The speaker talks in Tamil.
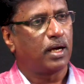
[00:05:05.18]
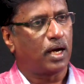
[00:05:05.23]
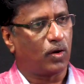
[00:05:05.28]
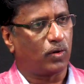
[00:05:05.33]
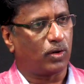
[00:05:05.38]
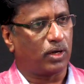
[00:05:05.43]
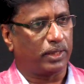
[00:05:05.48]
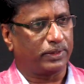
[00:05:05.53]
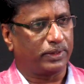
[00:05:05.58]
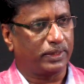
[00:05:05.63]

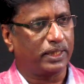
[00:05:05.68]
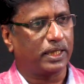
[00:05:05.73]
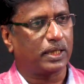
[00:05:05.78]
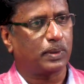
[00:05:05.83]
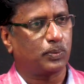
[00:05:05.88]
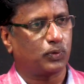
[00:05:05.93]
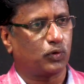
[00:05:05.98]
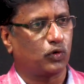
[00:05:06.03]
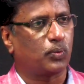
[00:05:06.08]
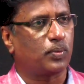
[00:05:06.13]
அவங்க
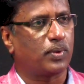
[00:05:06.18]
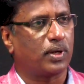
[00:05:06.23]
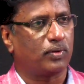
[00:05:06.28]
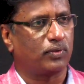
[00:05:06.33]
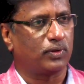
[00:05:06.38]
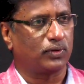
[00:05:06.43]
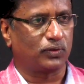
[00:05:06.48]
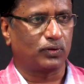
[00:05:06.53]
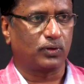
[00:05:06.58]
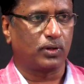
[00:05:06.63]
அதிகாரப்பூர்வமாக
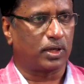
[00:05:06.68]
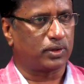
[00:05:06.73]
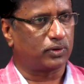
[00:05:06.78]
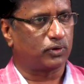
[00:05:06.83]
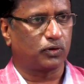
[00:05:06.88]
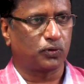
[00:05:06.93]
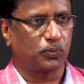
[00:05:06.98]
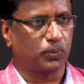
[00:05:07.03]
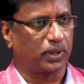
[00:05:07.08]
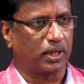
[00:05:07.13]
வசூல்
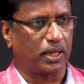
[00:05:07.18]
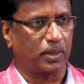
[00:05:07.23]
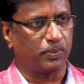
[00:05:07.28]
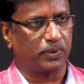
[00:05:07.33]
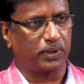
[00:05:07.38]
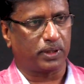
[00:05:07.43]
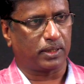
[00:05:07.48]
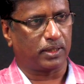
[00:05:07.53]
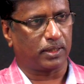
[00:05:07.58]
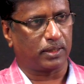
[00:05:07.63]
அனௌன்ஸ்
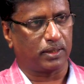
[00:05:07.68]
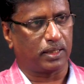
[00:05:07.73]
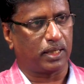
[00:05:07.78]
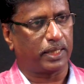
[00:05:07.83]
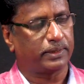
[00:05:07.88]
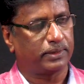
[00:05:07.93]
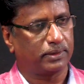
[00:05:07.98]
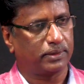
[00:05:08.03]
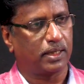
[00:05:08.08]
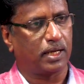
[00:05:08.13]
பண்ணாமல் இருக்காங்க
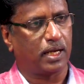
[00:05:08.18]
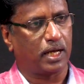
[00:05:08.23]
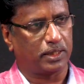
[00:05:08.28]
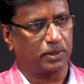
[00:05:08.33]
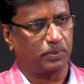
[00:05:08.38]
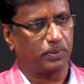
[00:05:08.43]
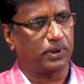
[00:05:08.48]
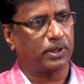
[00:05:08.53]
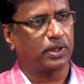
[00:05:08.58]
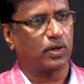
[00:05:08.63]
அதுதான் அது
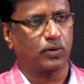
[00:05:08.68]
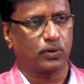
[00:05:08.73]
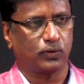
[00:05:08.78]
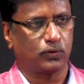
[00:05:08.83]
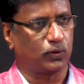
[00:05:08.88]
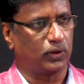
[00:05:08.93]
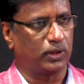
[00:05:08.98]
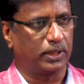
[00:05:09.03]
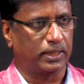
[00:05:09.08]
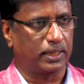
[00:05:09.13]
மட்டும் அவங்க
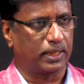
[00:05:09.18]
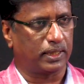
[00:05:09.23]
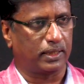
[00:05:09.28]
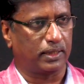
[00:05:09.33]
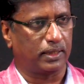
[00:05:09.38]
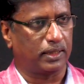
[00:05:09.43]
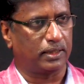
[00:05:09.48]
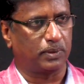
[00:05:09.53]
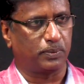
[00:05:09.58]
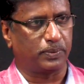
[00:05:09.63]

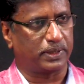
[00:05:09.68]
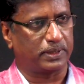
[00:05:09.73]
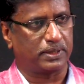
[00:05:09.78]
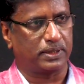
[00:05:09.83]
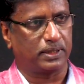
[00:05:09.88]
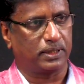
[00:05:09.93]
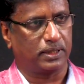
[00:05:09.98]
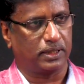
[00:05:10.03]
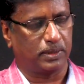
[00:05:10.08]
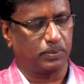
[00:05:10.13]
சொல்லிட்டாங்கன்னா அது
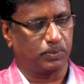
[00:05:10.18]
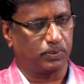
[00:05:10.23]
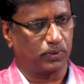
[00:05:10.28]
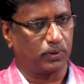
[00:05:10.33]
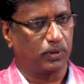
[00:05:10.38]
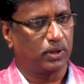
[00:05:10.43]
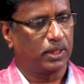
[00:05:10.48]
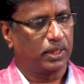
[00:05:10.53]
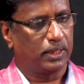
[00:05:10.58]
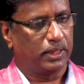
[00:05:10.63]
பிரச்சனை இல்லை
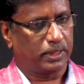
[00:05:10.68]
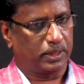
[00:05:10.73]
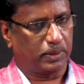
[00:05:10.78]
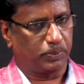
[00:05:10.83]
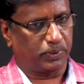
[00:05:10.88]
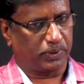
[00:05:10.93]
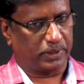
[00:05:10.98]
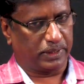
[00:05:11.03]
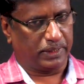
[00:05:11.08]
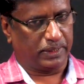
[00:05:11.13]
இப்போது
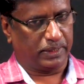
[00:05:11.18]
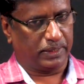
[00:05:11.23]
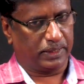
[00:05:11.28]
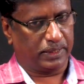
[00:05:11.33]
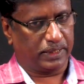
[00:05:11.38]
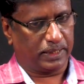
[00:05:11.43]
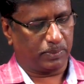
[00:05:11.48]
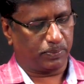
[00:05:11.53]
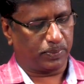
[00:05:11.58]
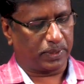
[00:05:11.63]
இப்போ
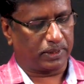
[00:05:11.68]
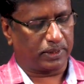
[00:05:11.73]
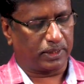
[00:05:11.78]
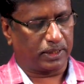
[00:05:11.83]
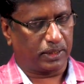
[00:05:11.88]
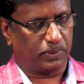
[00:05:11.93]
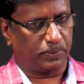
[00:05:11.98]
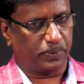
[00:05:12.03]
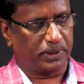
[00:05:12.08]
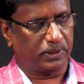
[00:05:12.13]
இன்றைக்கே
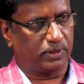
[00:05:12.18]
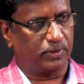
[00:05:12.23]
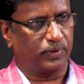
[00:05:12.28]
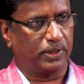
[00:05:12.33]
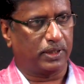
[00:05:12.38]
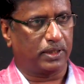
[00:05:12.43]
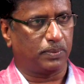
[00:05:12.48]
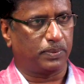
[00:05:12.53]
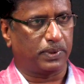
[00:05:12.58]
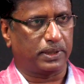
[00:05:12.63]
பார்த்தீங்கன்னா இப்போ இந்த
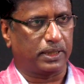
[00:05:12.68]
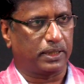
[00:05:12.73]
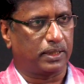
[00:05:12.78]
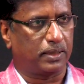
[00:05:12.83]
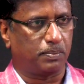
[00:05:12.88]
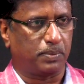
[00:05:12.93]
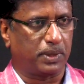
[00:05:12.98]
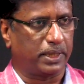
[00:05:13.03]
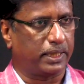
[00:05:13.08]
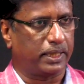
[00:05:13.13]
வீக்கில்
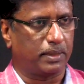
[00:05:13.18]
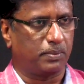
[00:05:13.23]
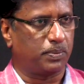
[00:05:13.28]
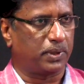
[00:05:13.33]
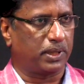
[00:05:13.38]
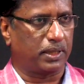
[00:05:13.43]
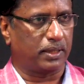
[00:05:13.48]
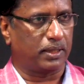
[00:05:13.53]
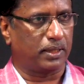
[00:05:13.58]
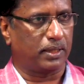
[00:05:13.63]
பார்த்தீங்கன்னா பதான்
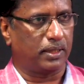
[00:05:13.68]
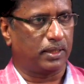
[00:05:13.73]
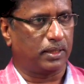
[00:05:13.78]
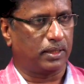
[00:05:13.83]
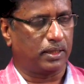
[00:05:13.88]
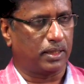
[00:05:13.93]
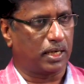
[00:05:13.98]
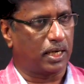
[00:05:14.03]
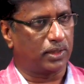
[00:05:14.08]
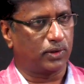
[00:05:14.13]
படம்லாம்
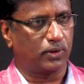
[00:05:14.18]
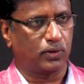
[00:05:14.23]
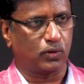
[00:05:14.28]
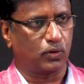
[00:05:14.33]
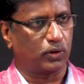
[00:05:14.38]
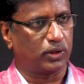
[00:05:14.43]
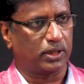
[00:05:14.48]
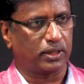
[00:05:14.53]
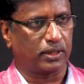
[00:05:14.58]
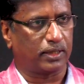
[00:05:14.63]
நானூறு
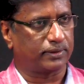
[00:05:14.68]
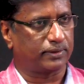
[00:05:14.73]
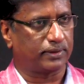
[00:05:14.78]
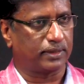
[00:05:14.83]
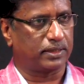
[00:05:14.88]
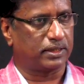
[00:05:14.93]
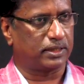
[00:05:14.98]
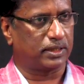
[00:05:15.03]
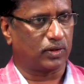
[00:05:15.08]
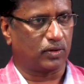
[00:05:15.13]
கோடி கிராஸ்
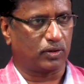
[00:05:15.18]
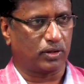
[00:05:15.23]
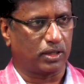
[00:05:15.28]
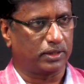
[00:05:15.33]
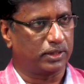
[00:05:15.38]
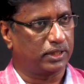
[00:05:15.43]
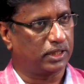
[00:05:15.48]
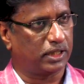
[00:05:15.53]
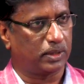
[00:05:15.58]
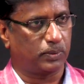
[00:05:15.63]
ஆயிடுச்சுன்னு அவங்க
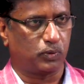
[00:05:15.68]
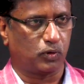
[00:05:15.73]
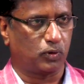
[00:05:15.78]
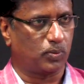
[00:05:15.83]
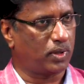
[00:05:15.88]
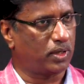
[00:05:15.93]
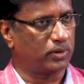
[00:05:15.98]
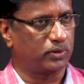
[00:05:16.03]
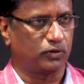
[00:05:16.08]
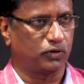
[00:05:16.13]

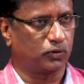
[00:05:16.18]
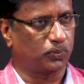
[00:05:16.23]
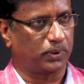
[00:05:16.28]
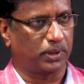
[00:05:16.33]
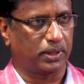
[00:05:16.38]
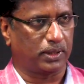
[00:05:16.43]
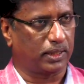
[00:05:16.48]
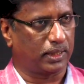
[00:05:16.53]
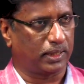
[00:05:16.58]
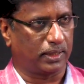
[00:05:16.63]
அதிகாரப்பூர்வமாக அனௌன்ஸ்
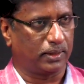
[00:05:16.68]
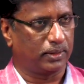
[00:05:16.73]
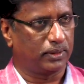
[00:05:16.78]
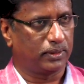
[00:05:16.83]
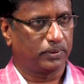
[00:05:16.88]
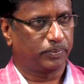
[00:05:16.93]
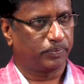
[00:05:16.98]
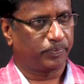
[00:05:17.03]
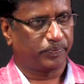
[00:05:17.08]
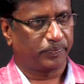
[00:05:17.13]
பண்ணிட்டாங்க
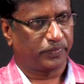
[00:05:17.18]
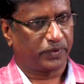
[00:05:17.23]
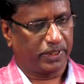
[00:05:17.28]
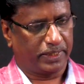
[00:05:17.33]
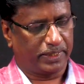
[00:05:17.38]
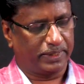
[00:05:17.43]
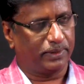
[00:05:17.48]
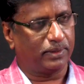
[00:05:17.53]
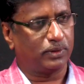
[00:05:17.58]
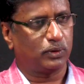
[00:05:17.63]

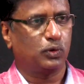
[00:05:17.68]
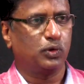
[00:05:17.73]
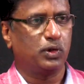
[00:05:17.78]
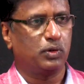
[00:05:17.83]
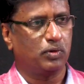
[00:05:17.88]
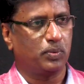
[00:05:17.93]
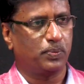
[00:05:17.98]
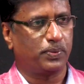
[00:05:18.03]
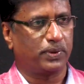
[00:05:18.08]
இந்த துணிவு